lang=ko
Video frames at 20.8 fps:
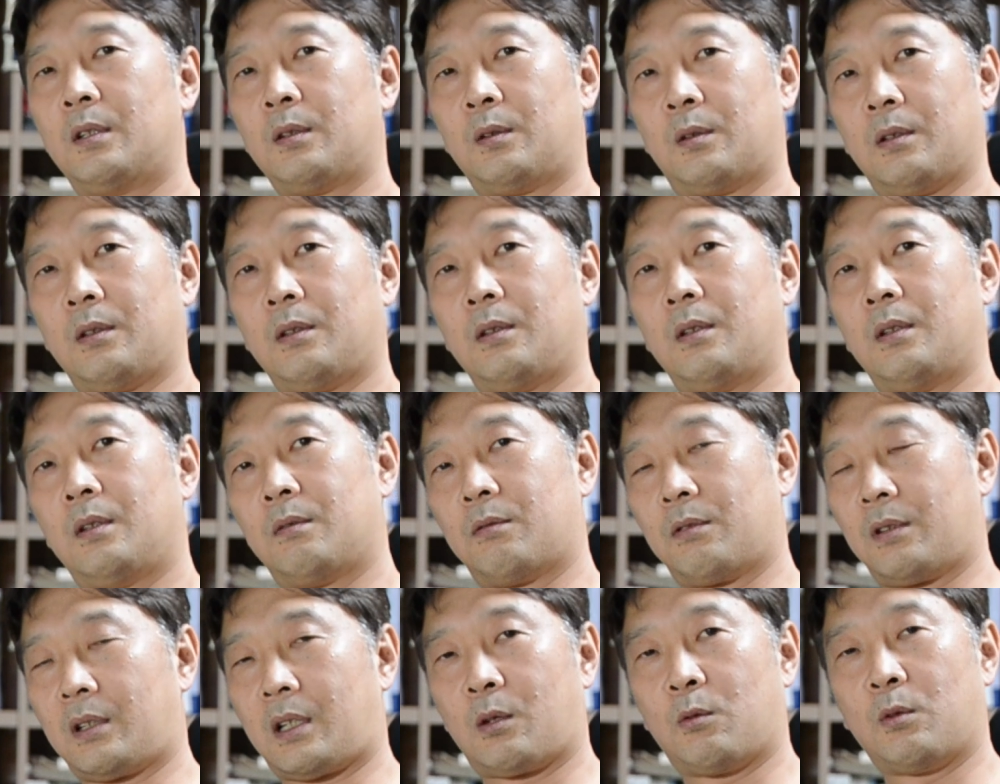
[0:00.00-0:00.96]
또
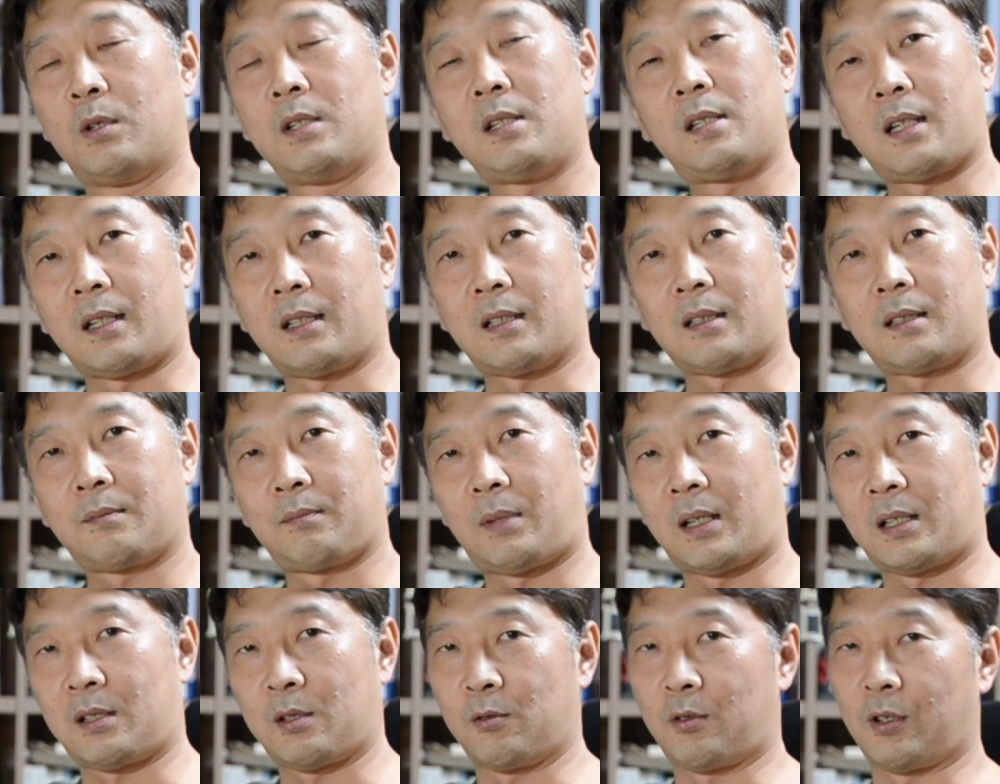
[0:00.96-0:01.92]
우리나라 원자력
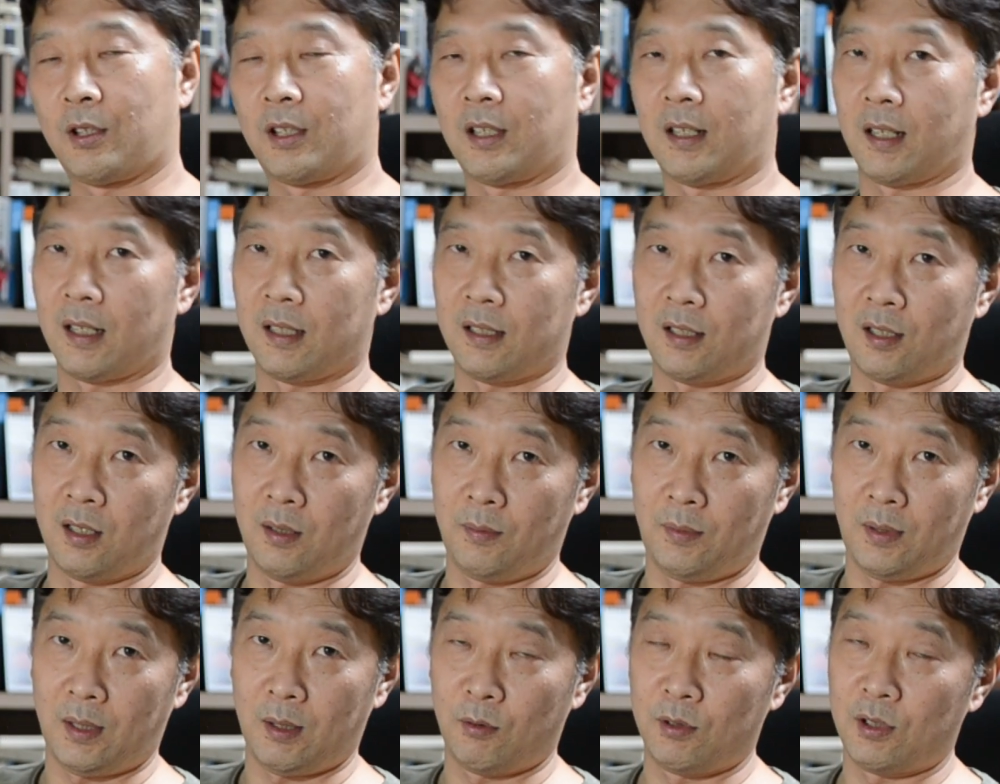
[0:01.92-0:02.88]
발전소에 들어가는
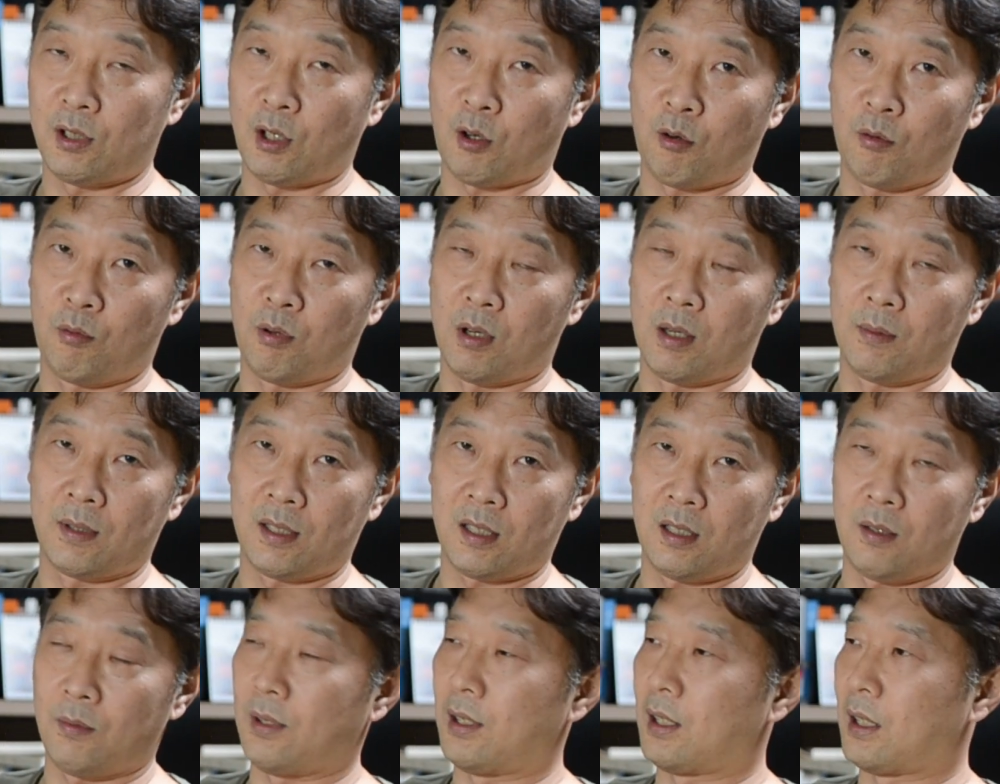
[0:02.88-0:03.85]
설비, 원자로 포함한
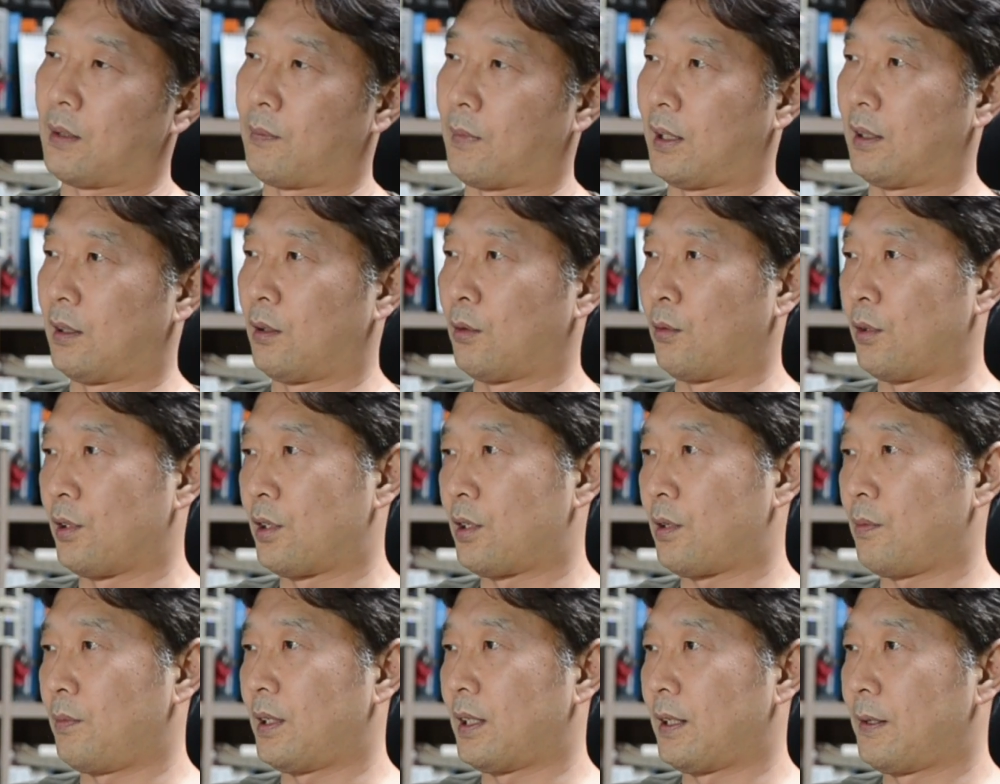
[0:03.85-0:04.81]
설비를 다 만들고
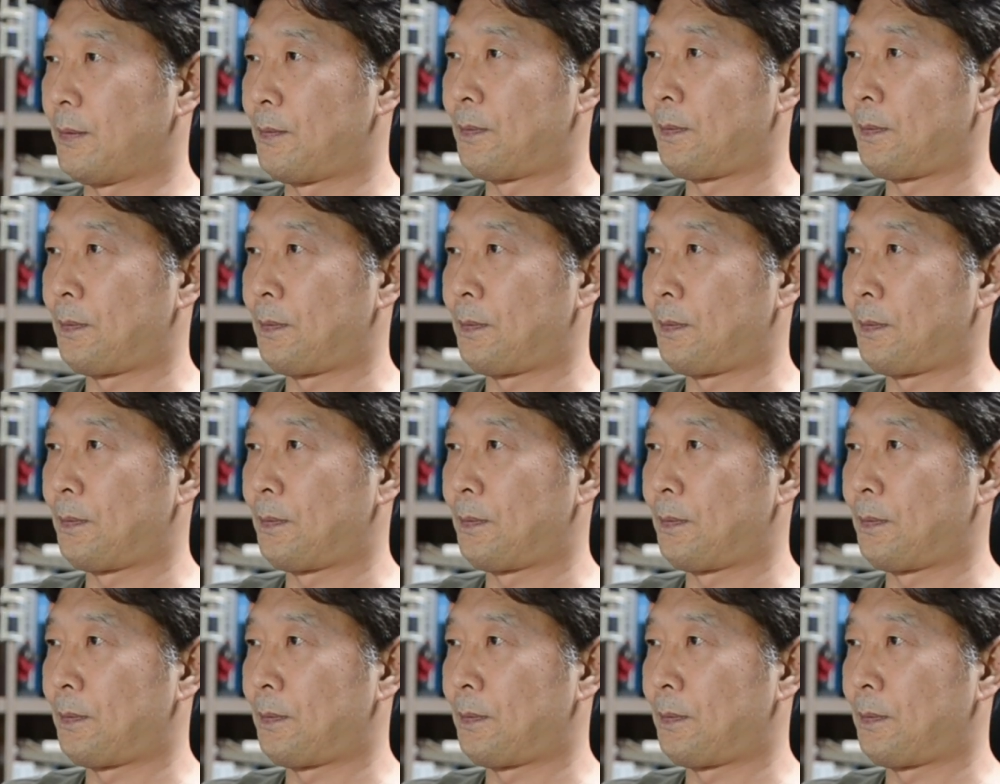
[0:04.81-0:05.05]
있습니다.